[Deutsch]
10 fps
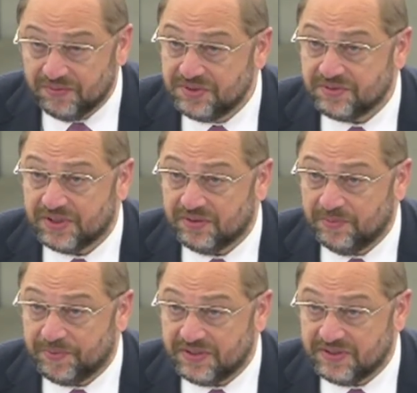uns und der
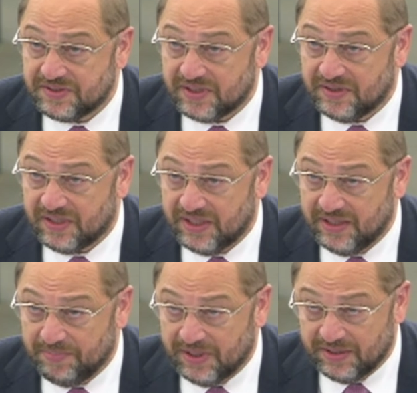Europäischen
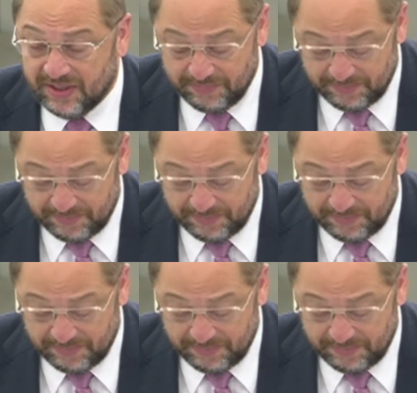Zentralbank nach